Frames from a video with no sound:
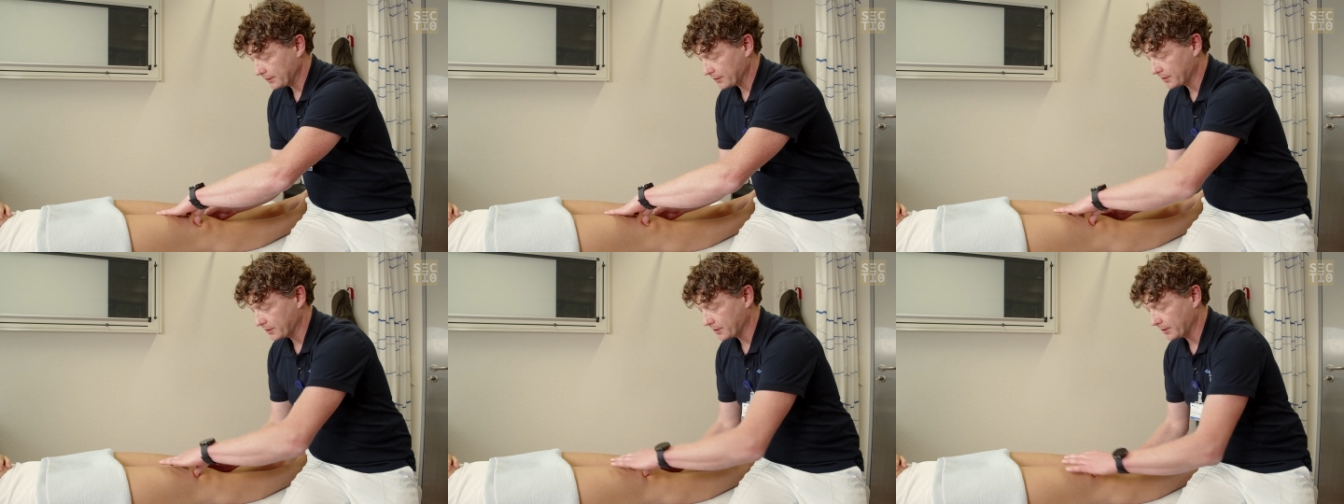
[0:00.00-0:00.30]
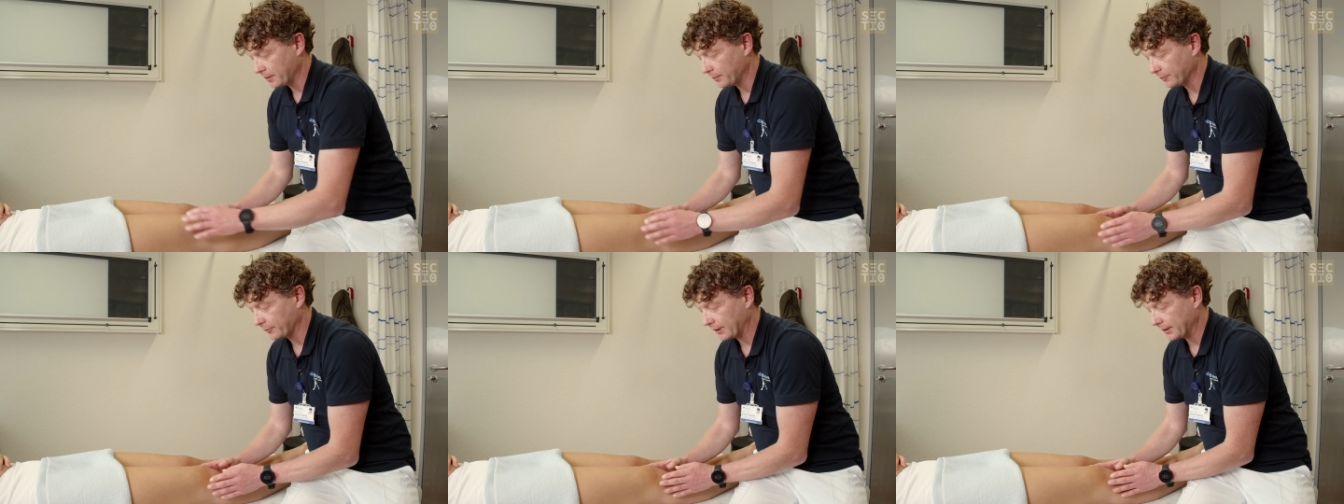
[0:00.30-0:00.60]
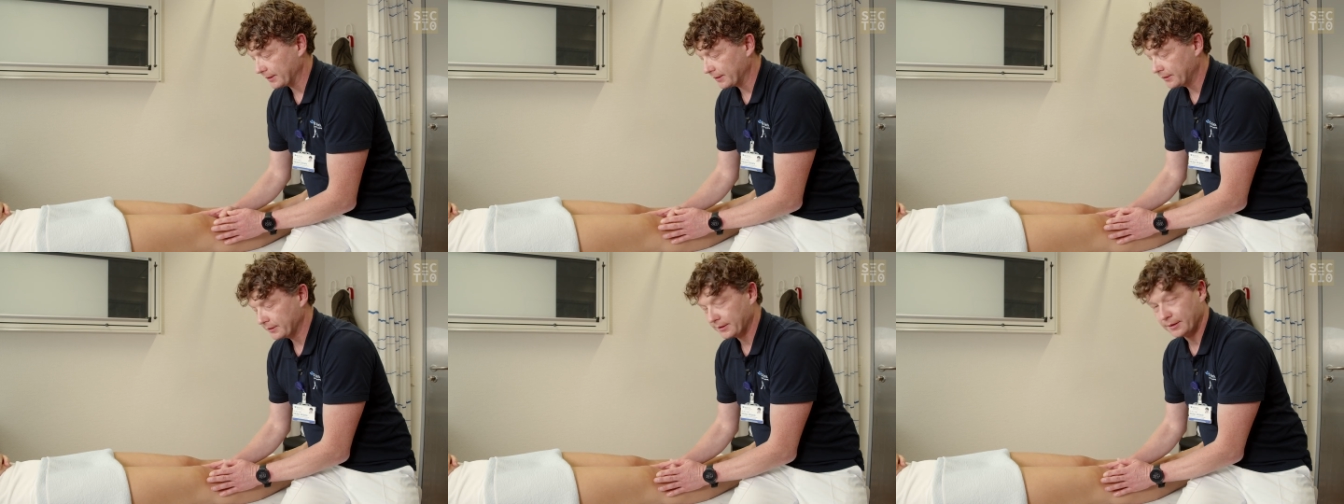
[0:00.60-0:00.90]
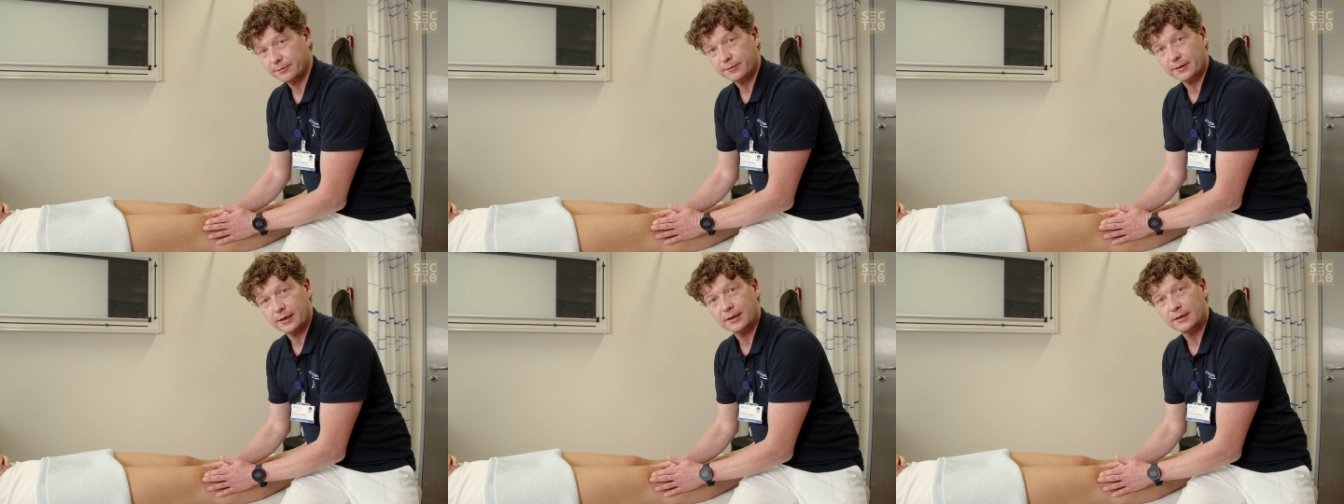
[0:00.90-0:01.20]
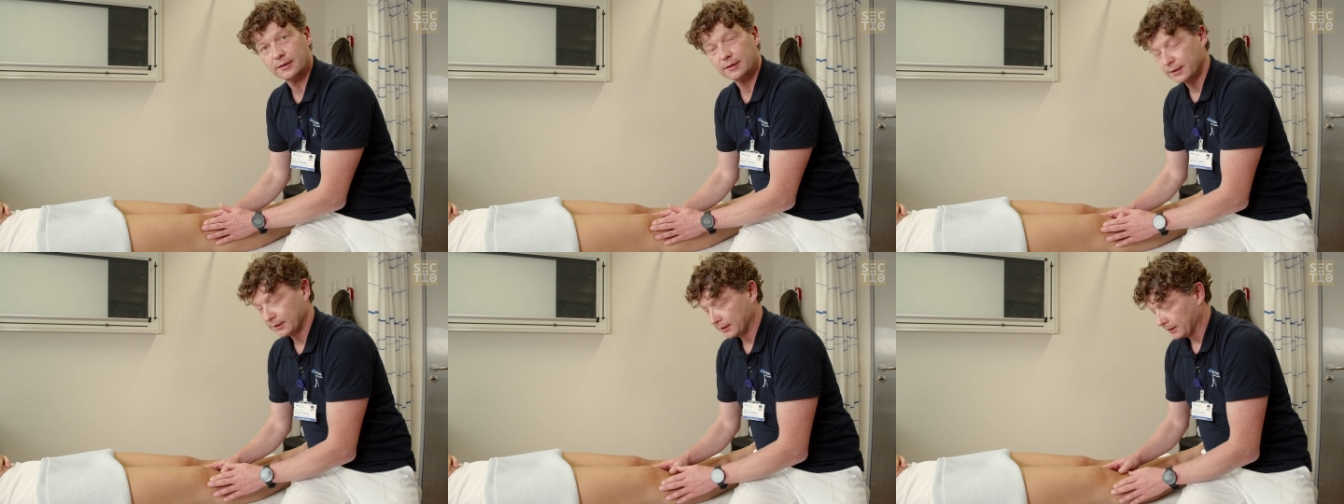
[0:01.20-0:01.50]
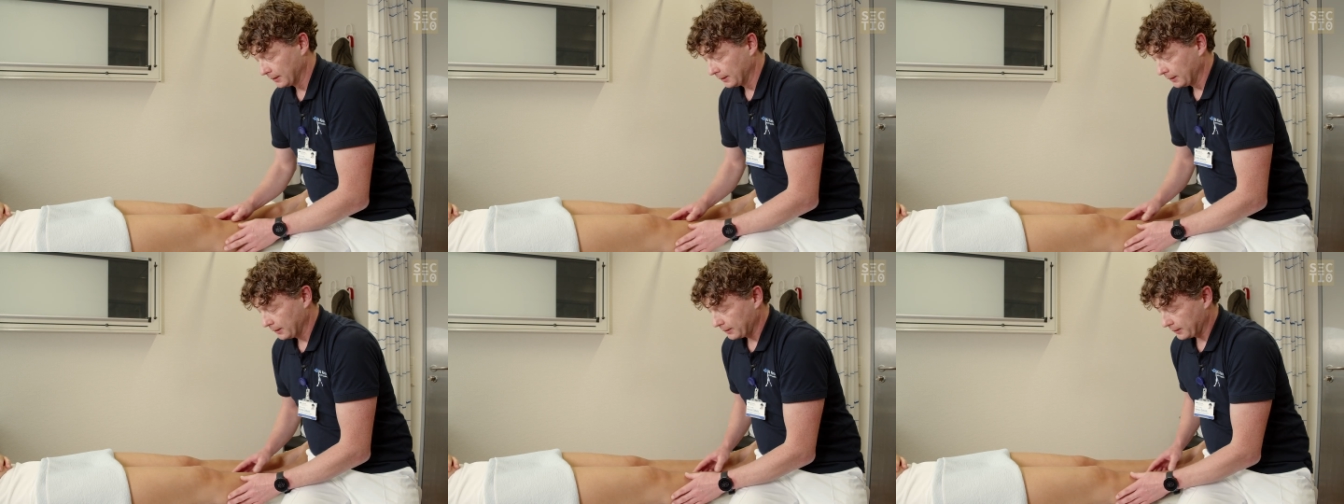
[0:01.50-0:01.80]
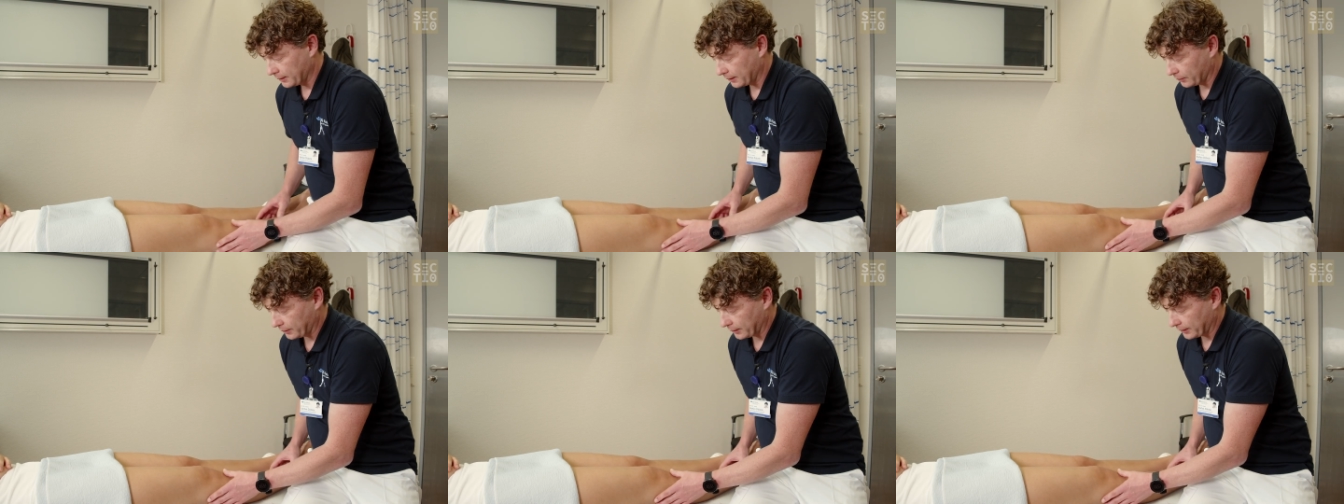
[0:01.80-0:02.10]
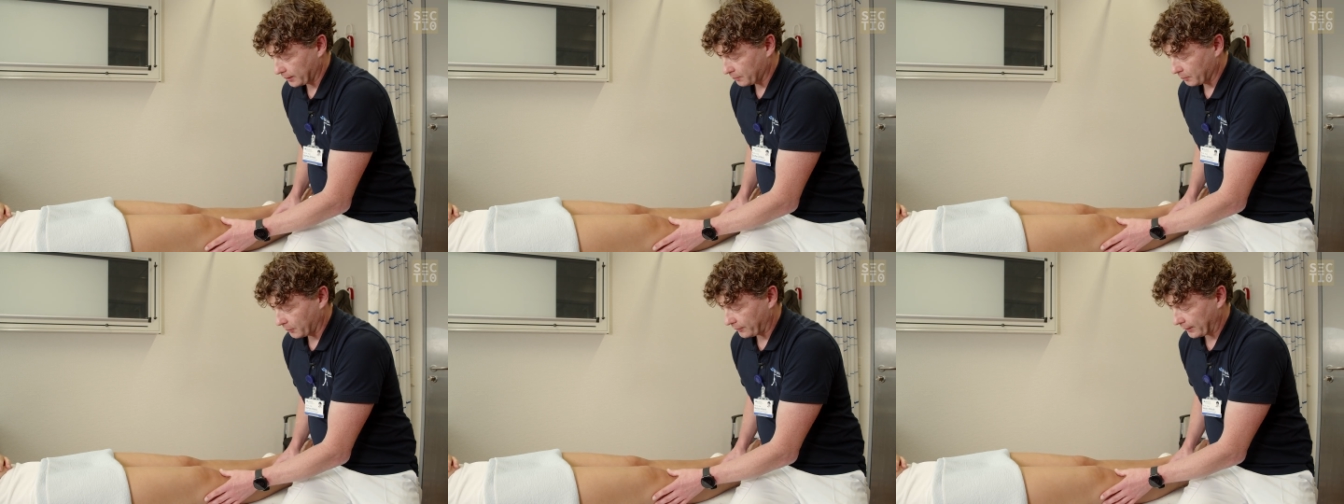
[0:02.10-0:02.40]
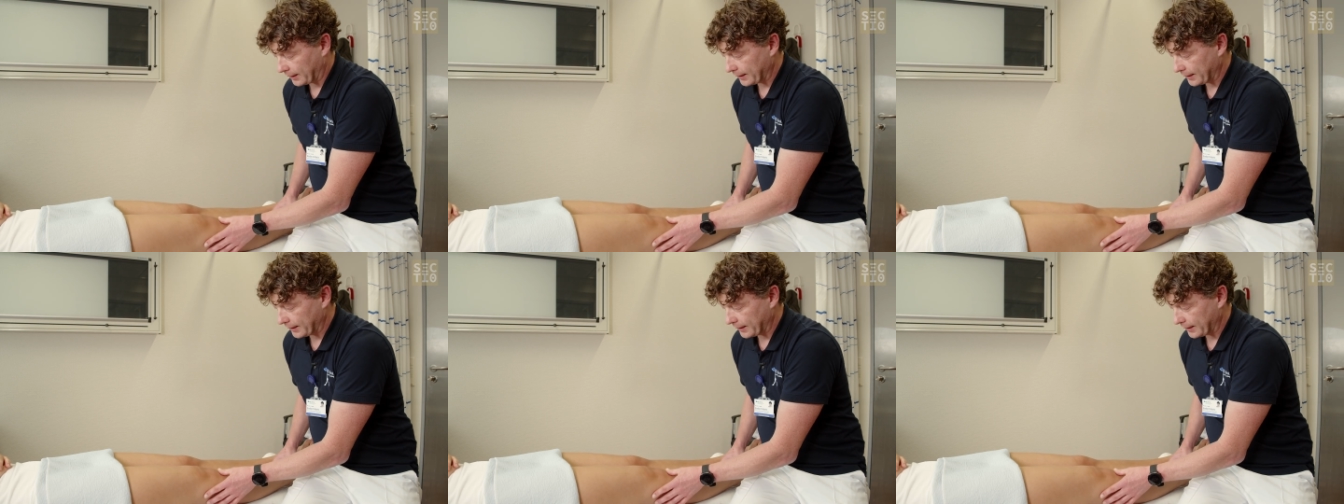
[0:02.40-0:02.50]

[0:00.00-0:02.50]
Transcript: Ist in dem Fall nicht der Fall. Genau, dann gehen wir